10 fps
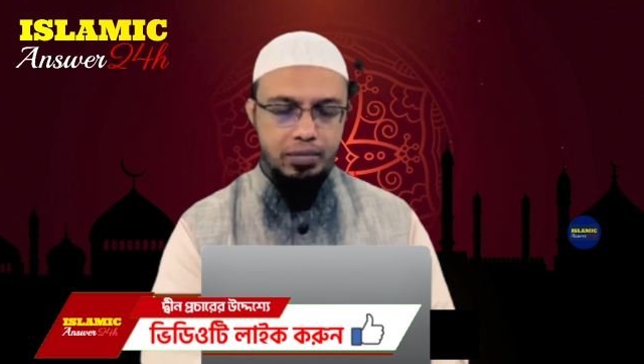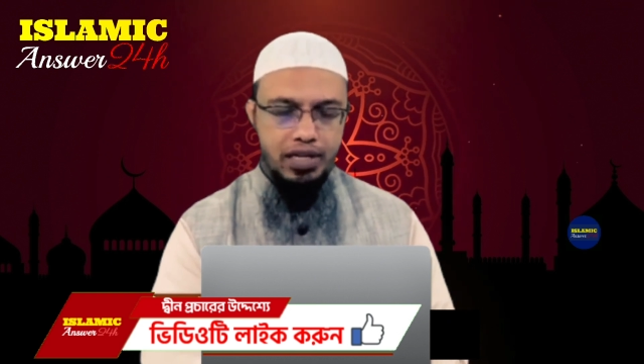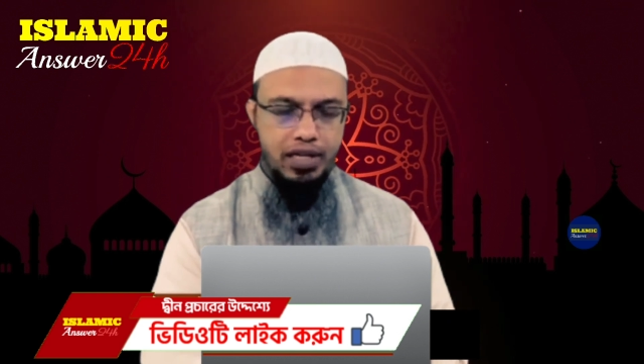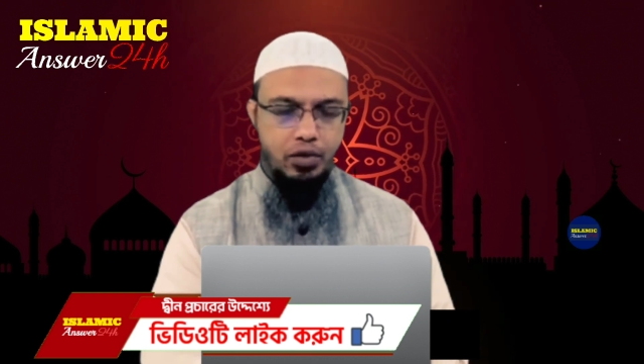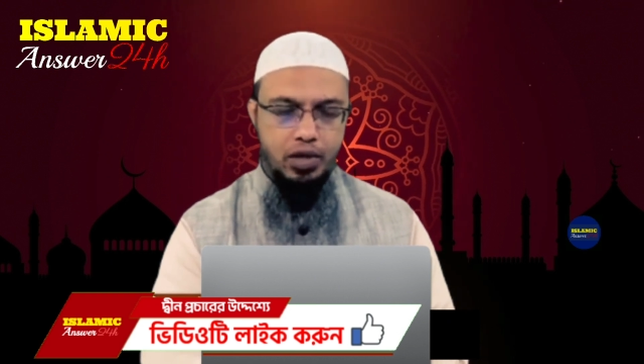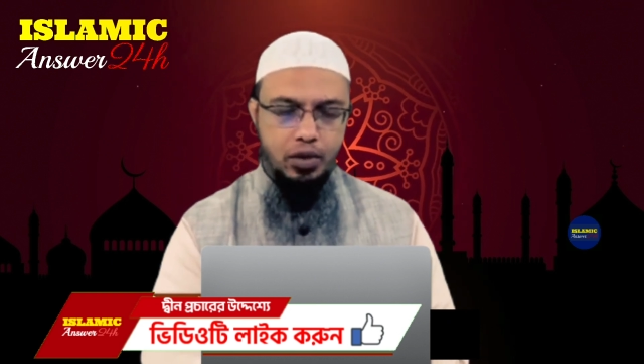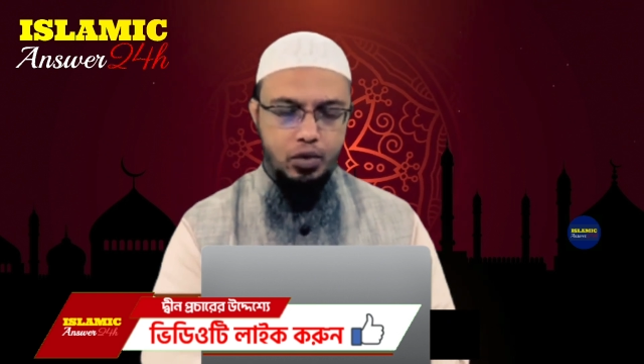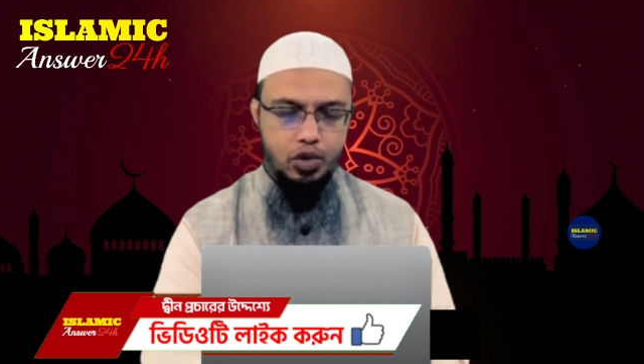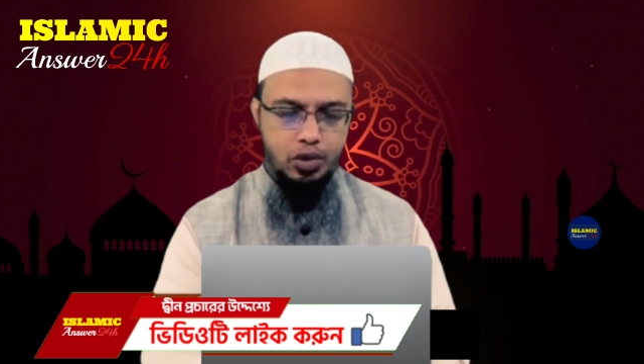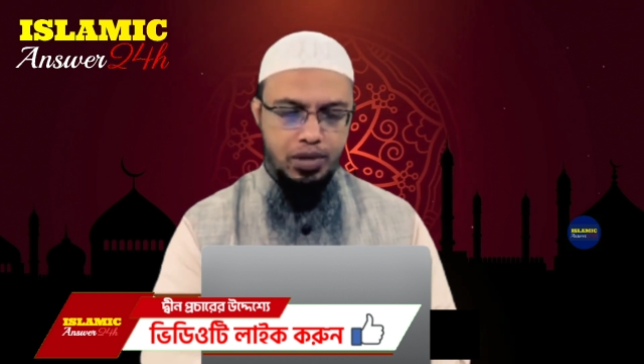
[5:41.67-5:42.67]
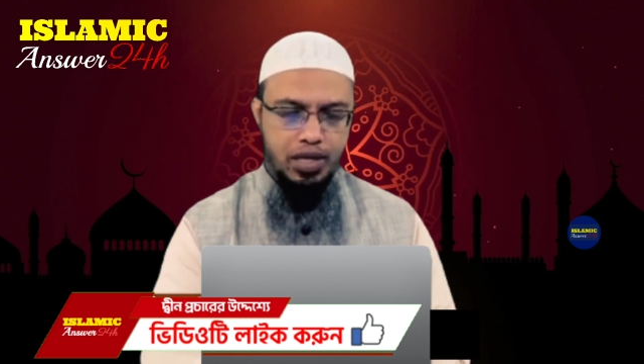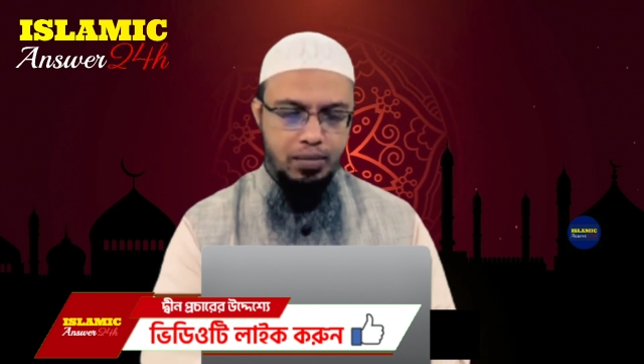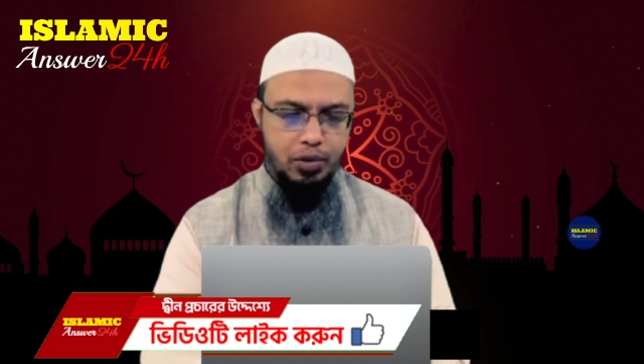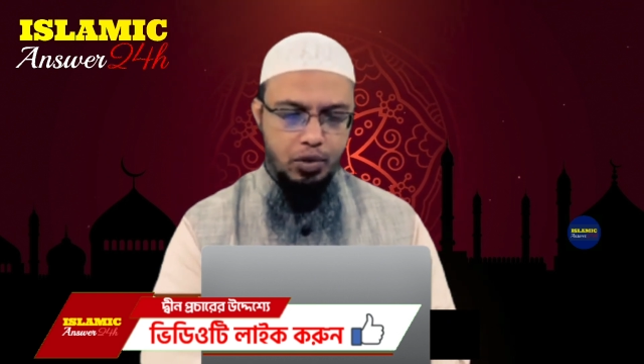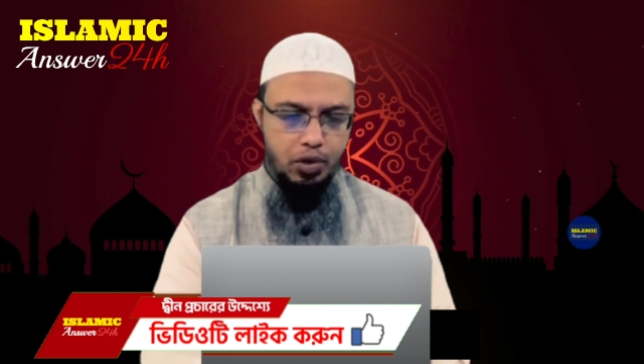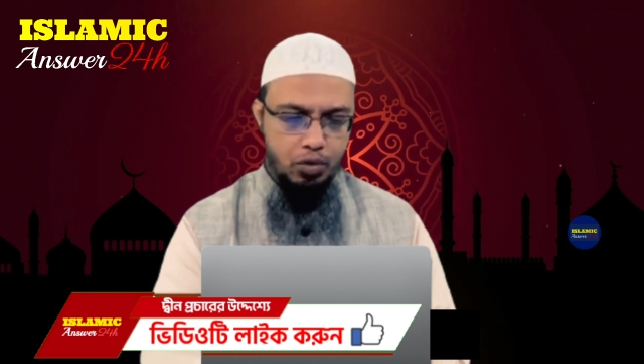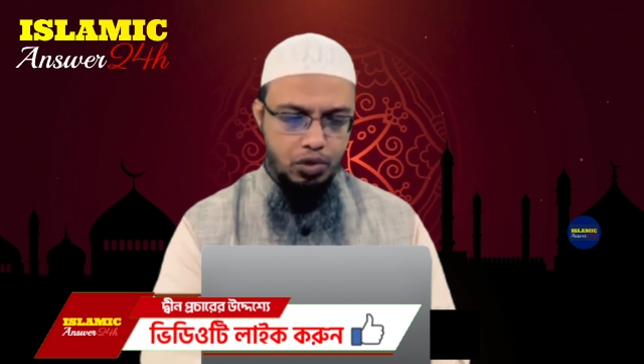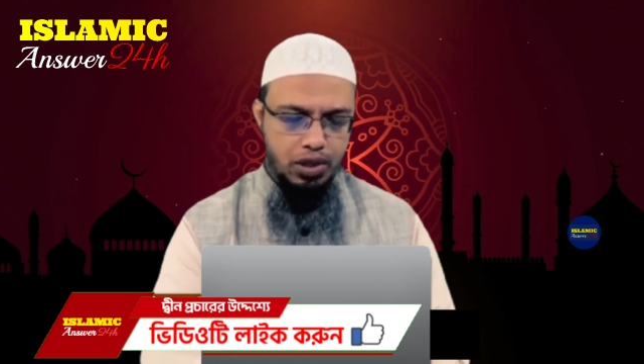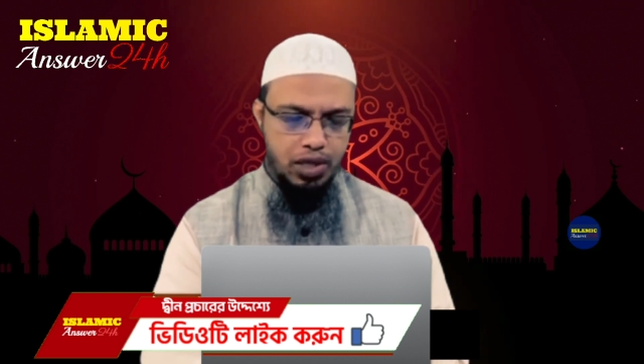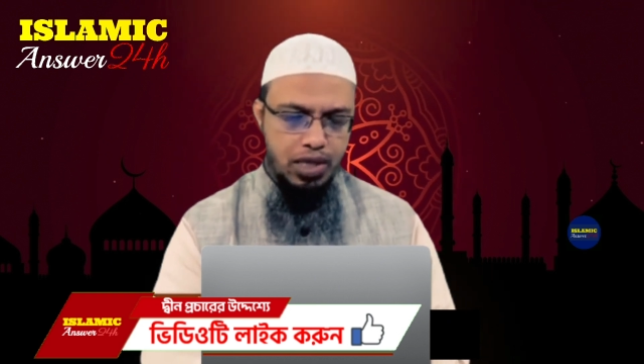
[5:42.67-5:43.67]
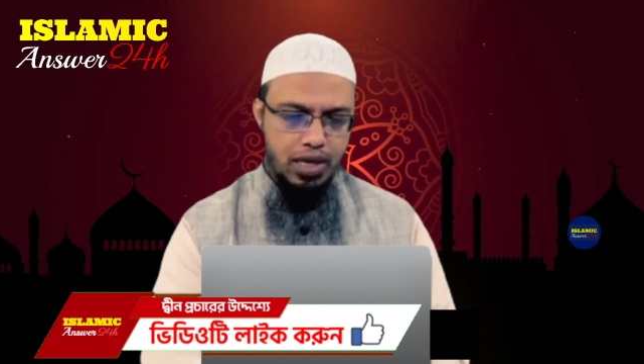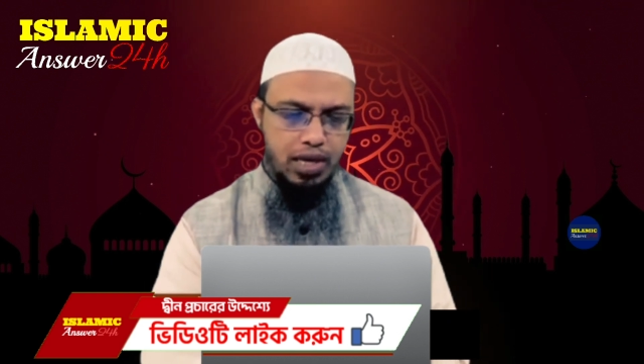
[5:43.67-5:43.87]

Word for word: মেনটেন করাতে কোনো অসুবিধা নেই বরং করা উচিত